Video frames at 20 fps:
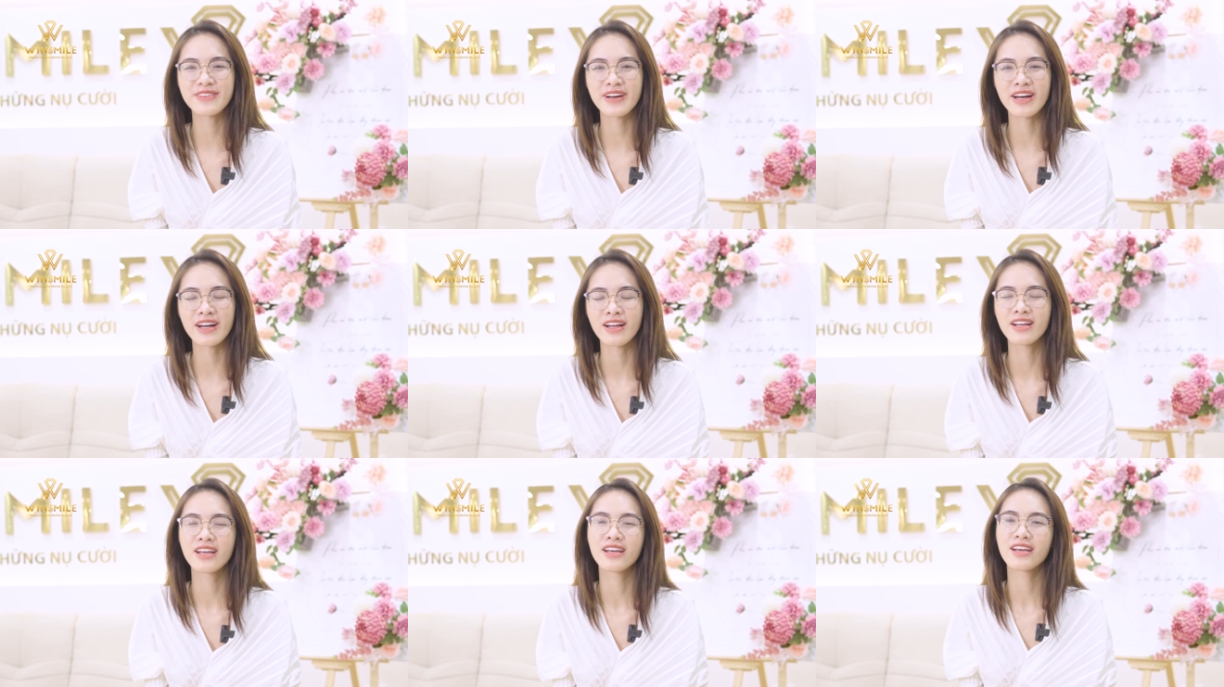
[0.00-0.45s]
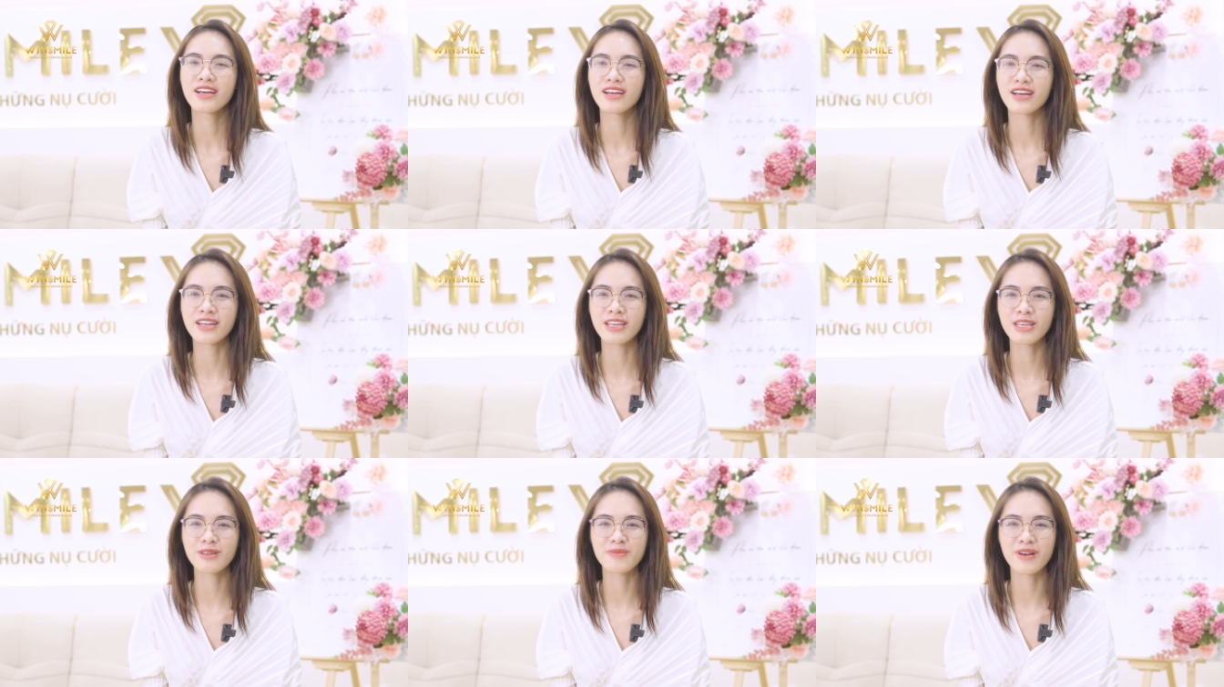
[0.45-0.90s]
Và
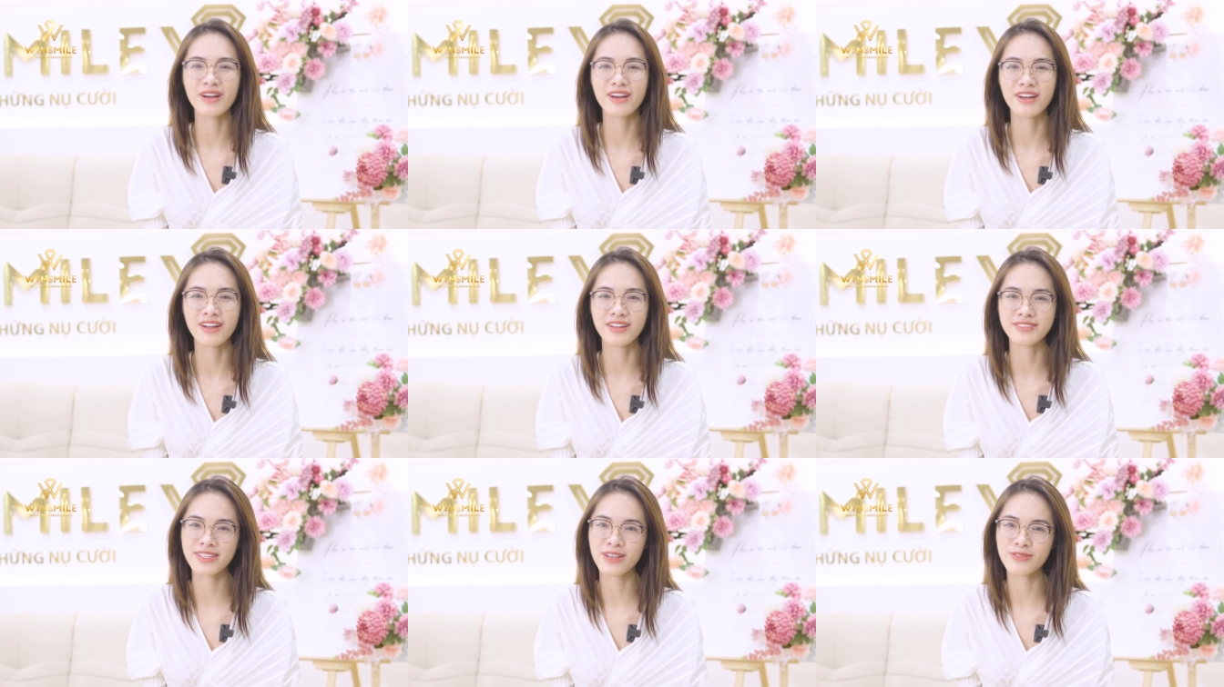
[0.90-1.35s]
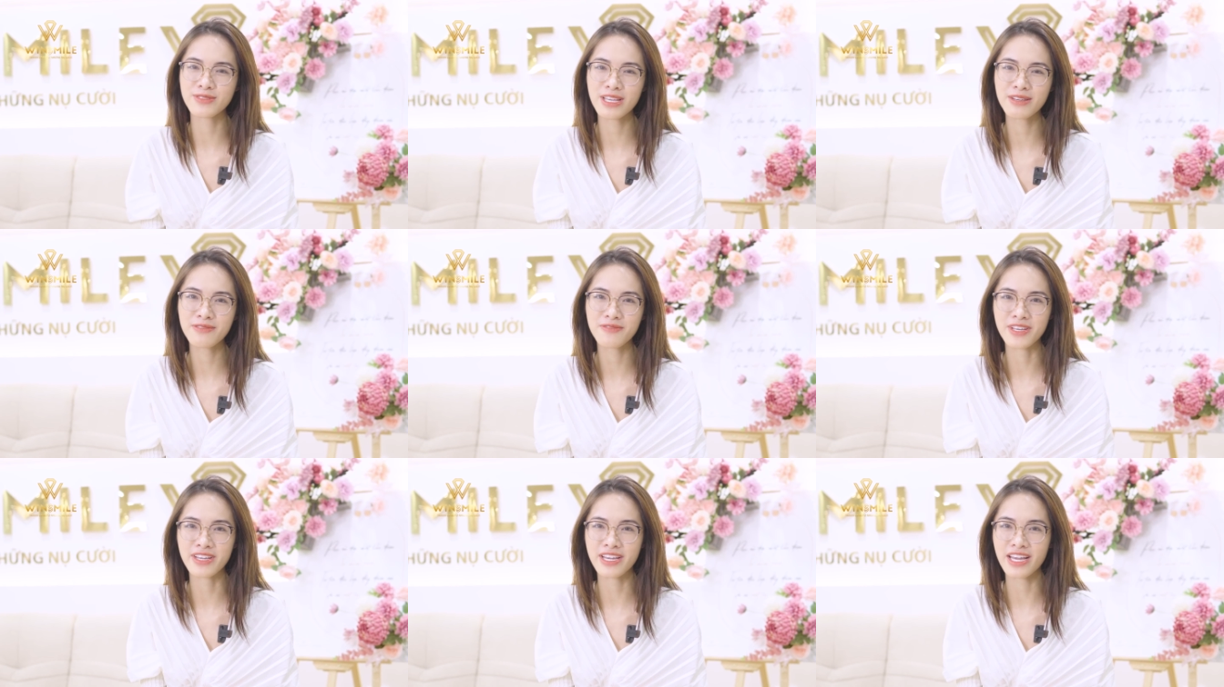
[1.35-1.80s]
khi mà giao
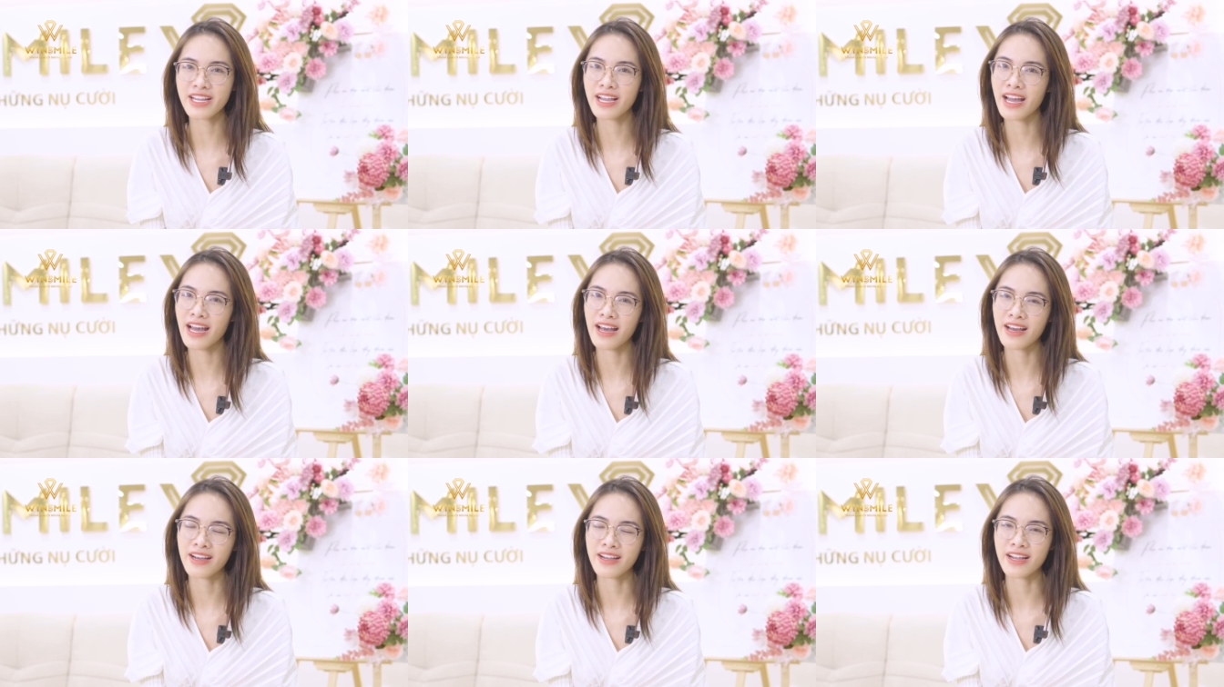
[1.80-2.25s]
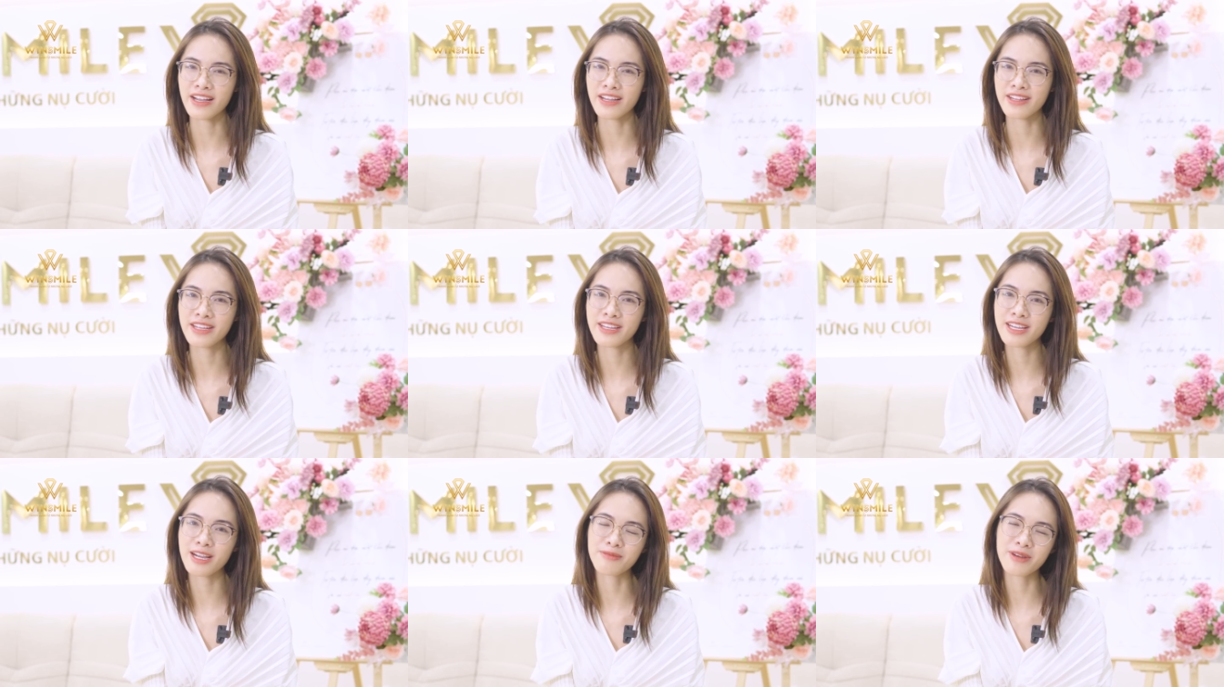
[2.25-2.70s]
tiếp với khách hàng
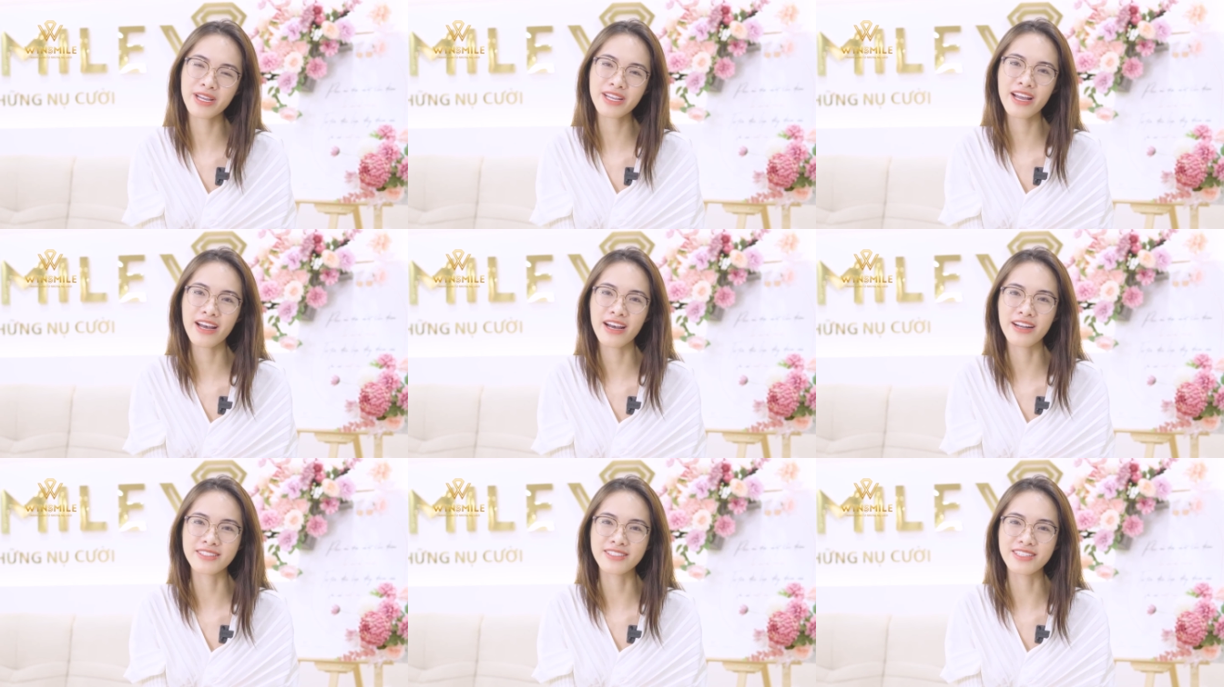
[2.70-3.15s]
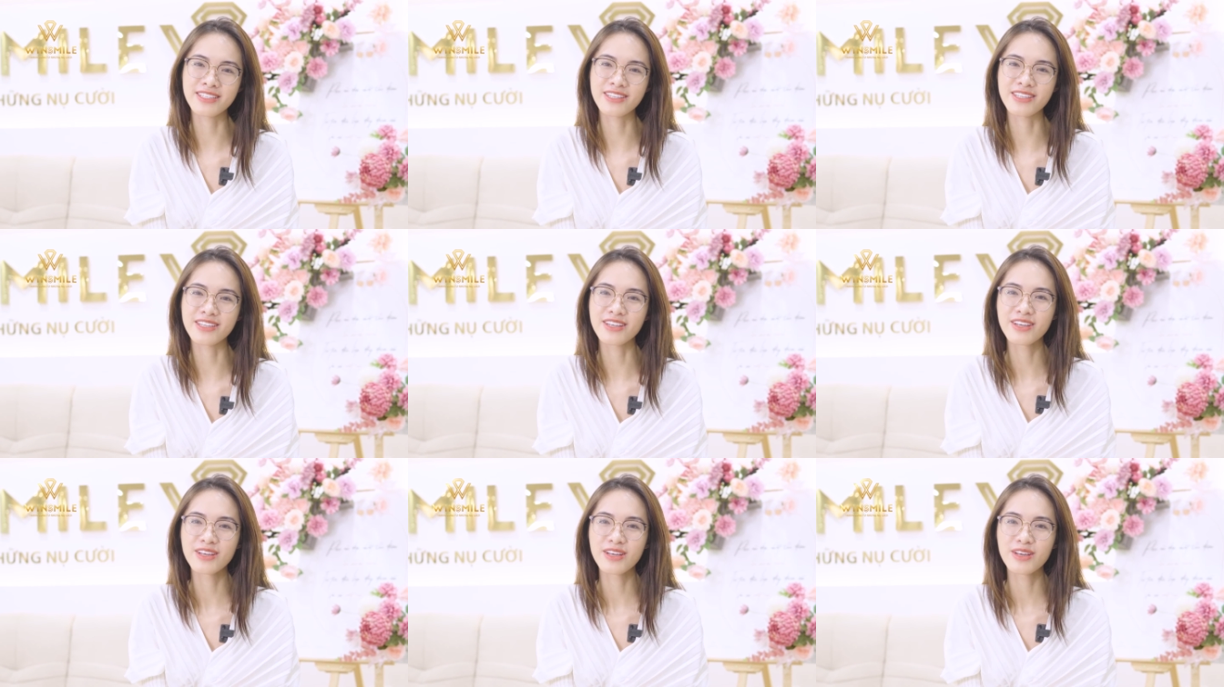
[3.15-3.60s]
hay đi gặp khách hàng
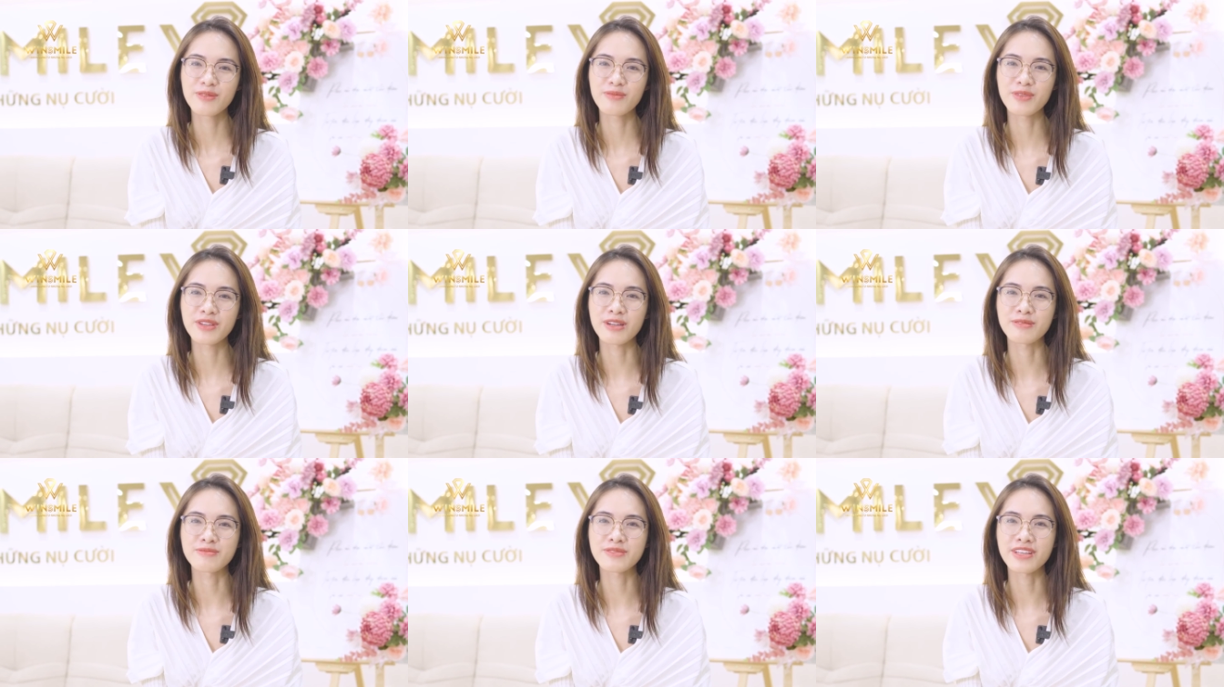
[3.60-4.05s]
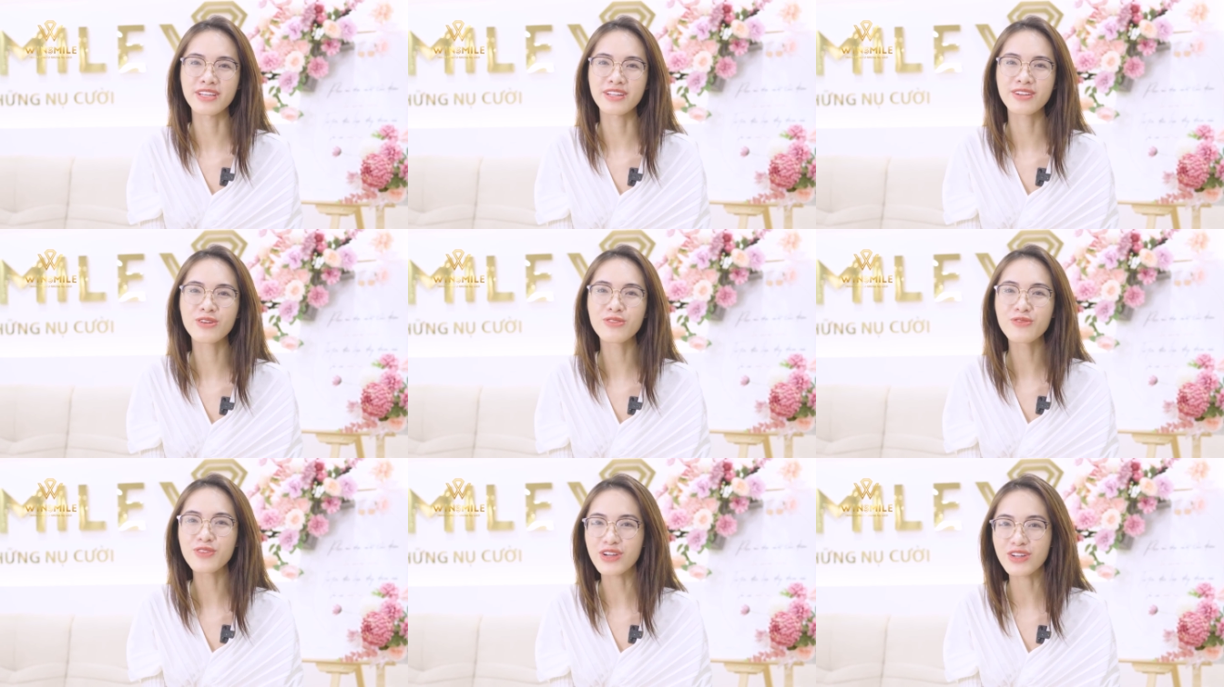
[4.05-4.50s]
thì mình cảm thấy
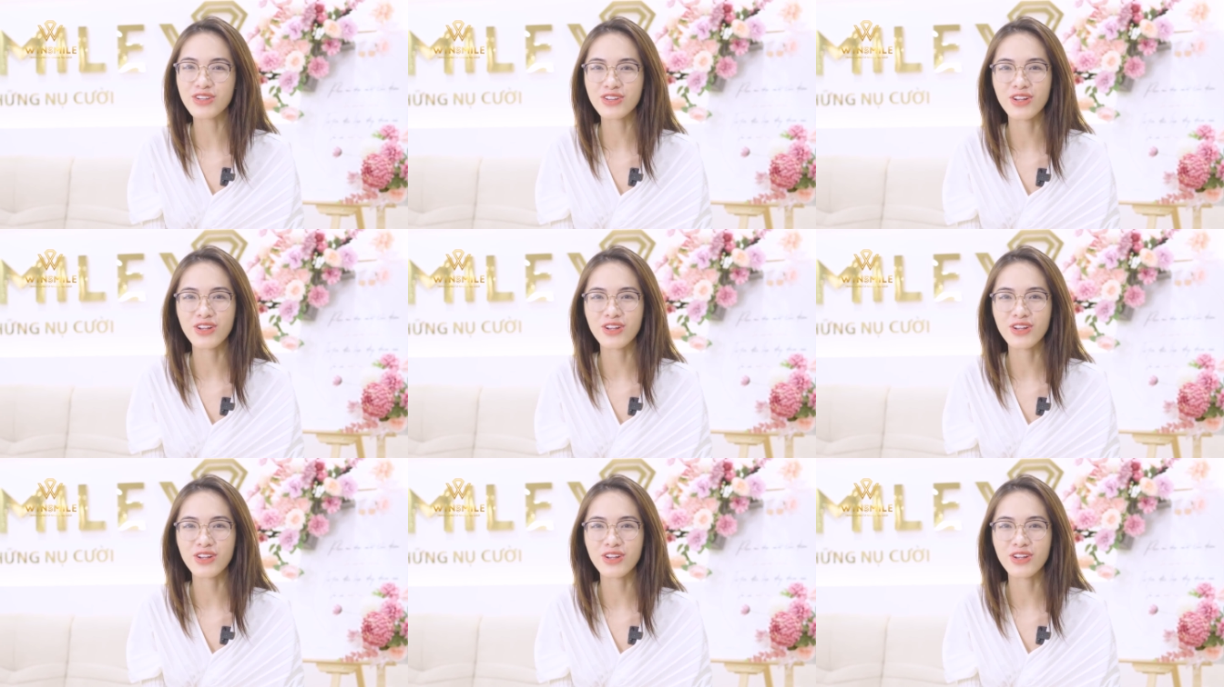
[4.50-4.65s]
công việc